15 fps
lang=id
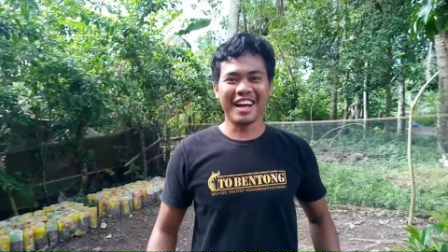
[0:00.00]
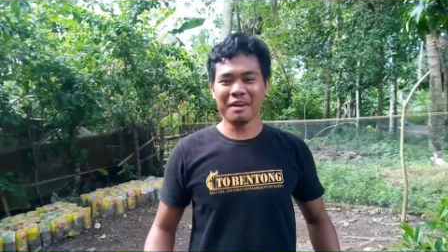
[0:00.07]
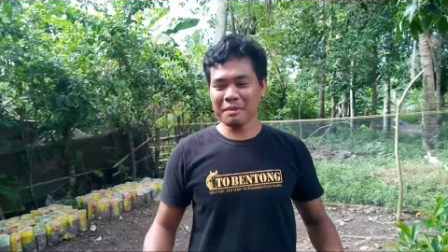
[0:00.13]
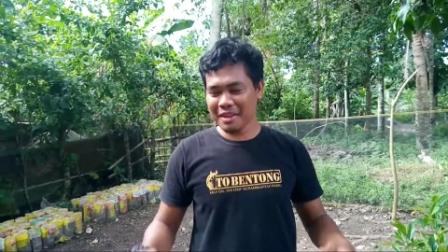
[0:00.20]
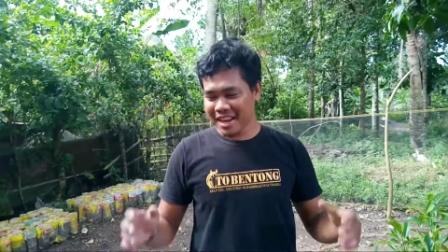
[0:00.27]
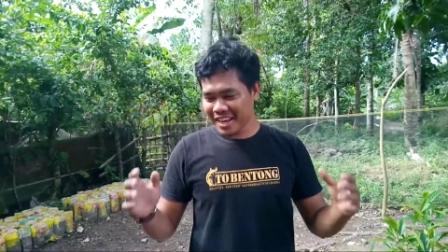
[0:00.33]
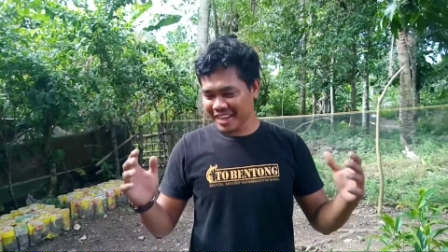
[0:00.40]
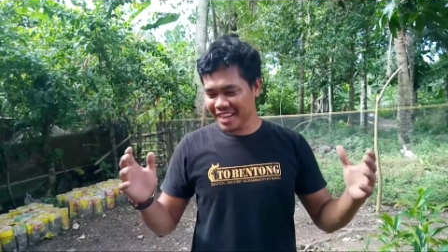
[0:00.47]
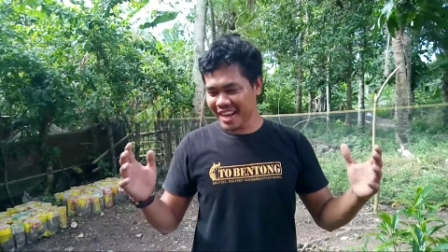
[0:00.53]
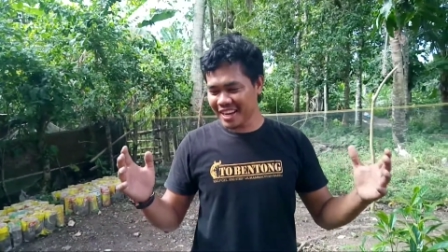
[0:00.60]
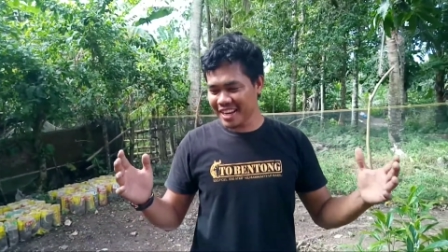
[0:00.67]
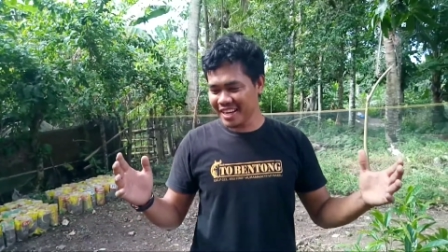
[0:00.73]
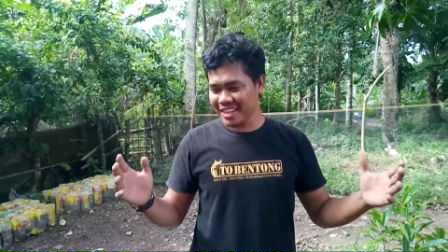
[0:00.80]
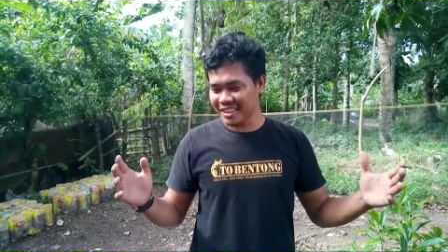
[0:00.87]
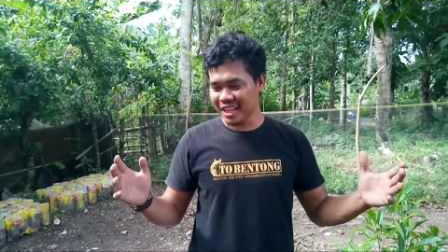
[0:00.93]
kami lagi
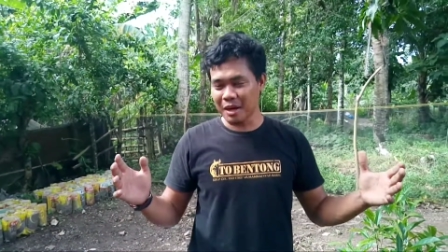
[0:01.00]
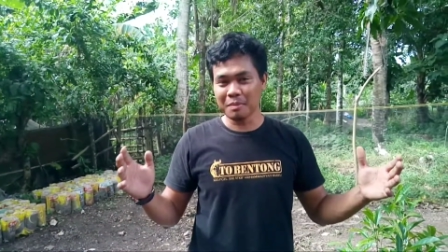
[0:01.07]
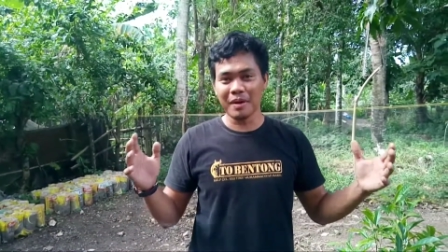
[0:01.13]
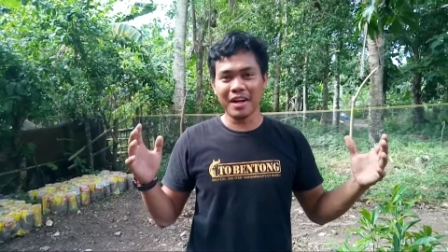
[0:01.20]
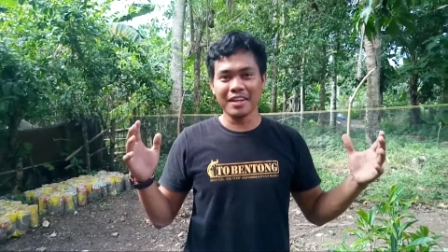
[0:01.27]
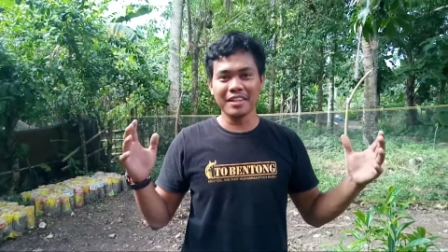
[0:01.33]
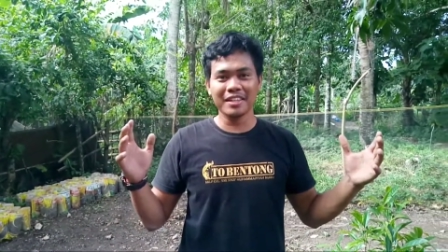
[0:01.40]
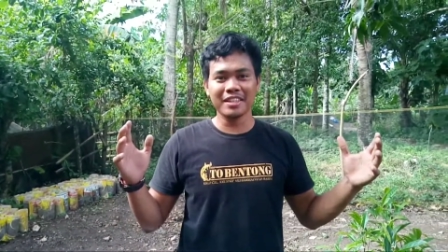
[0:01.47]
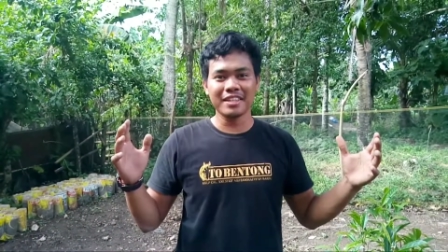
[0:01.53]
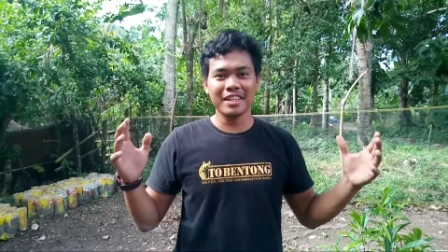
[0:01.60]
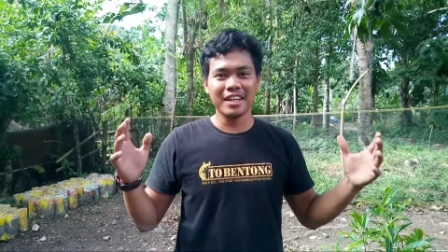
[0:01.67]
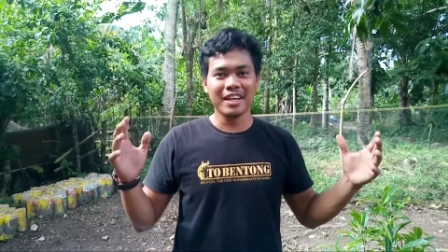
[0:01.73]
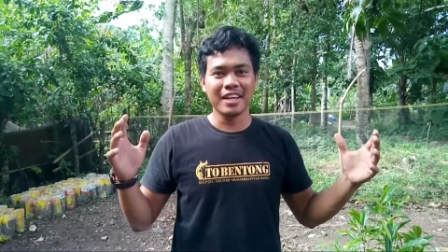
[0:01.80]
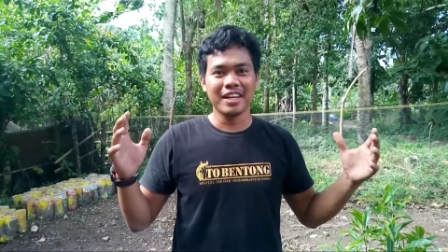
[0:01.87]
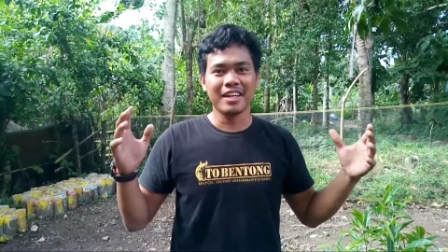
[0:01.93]
ada di Taman
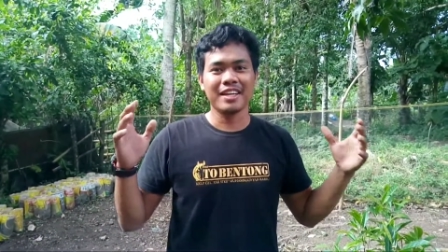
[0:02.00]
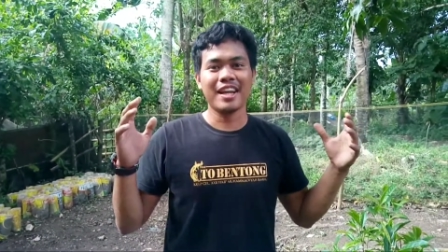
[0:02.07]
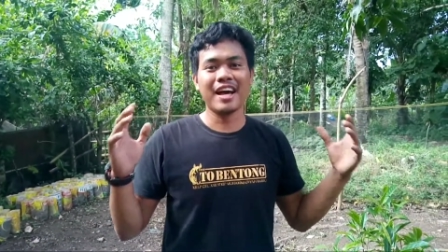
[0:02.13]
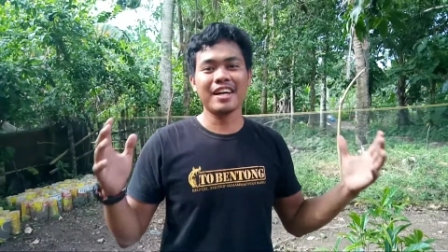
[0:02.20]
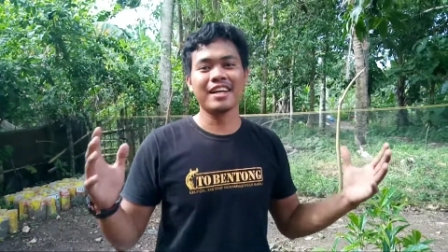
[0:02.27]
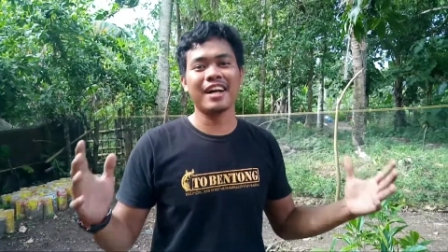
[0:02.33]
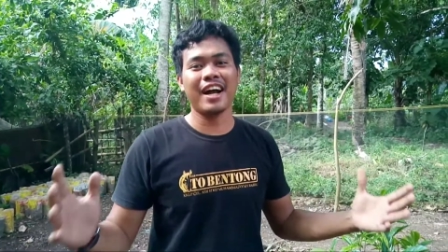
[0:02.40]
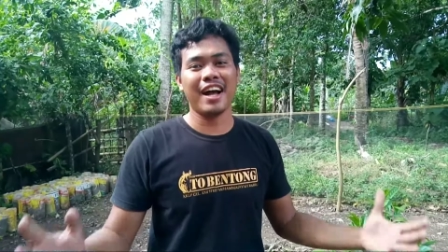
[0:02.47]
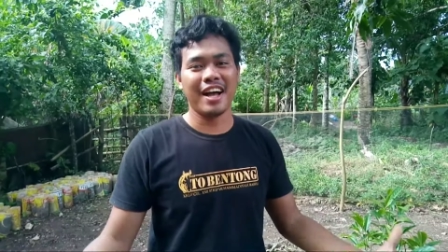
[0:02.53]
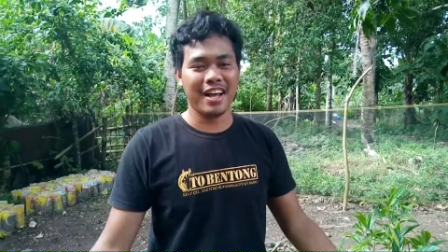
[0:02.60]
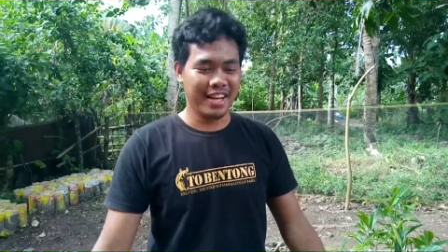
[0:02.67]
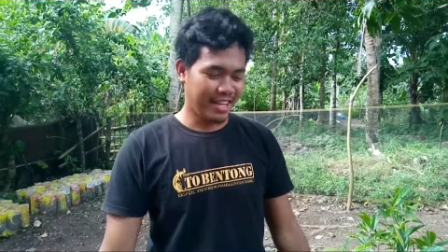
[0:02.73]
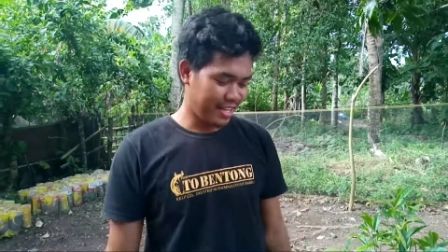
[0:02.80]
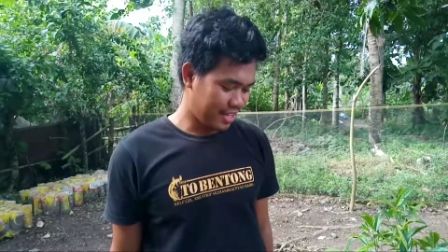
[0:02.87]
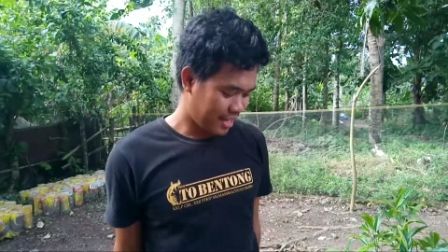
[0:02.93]
Nangka.
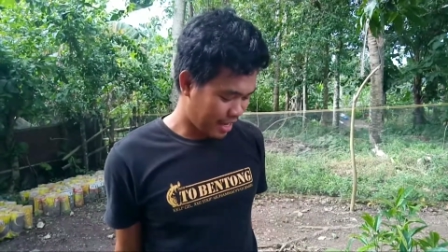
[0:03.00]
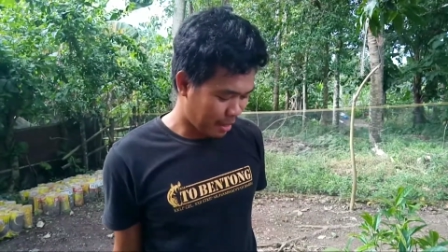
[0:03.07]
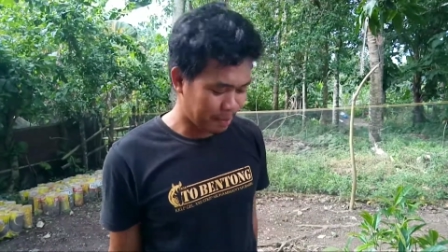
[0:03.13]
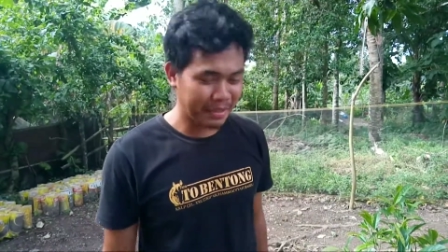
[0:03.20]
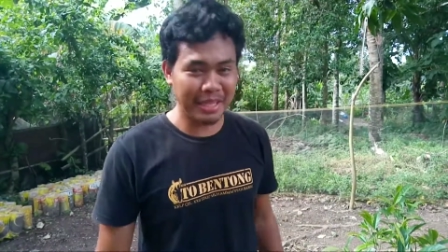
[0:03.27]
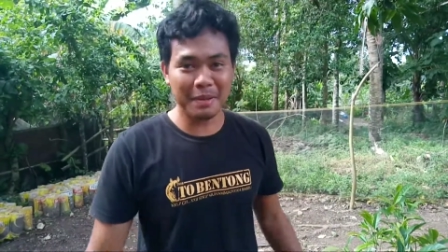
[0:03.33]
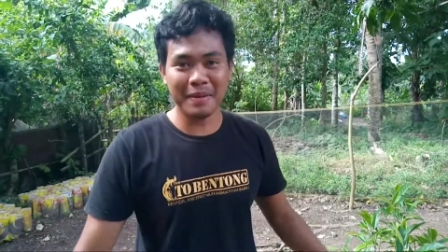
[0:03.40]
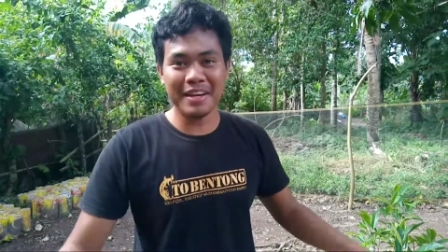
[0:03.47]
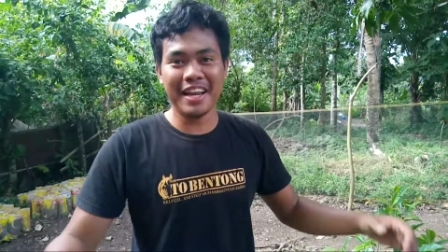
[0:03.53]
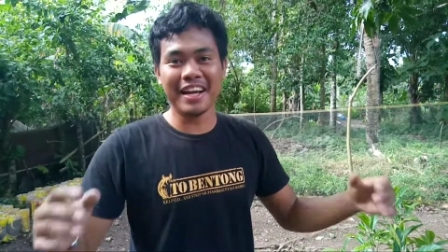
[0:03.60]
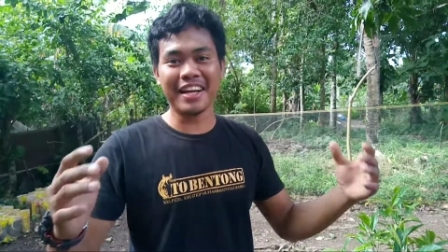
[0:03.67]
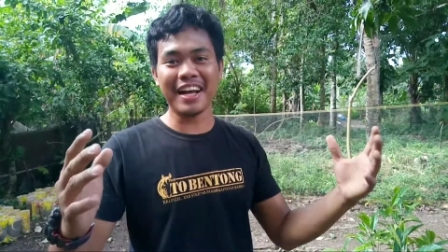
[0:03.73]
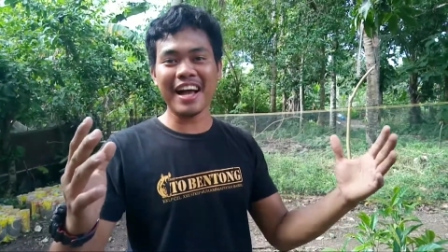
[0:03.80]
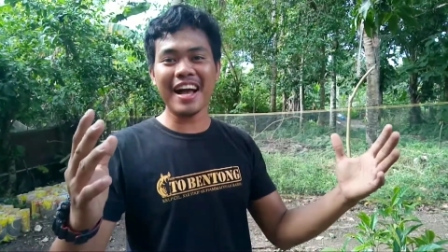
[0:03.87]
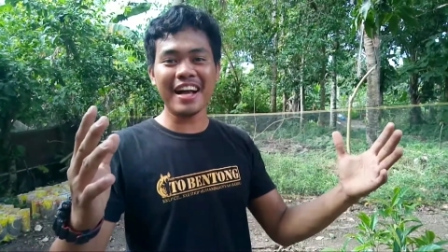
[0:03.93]
Kenapa Taman
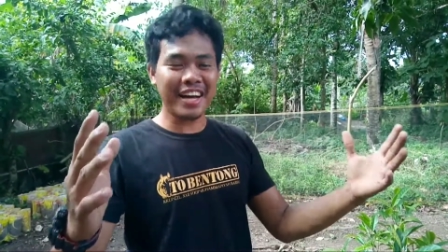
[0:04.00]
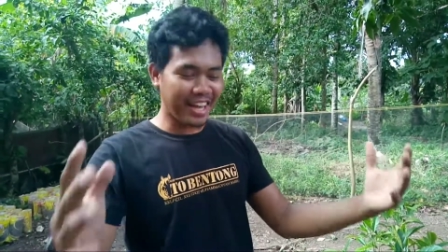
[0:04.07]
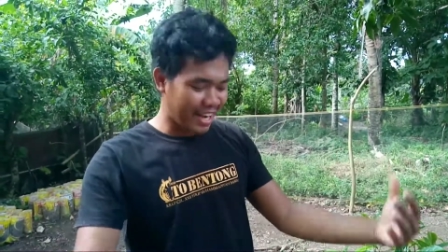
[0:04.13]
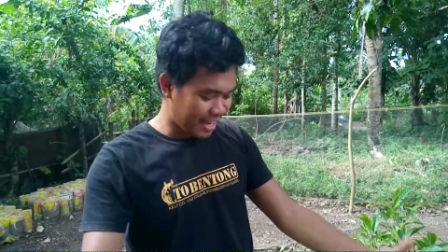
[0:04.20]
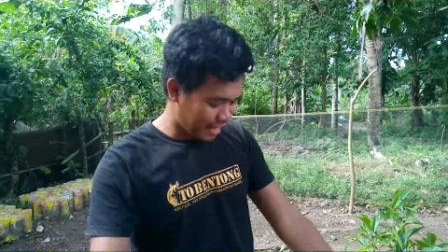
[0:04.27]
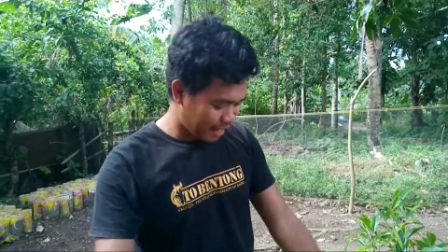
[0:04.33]
Nangka? Karena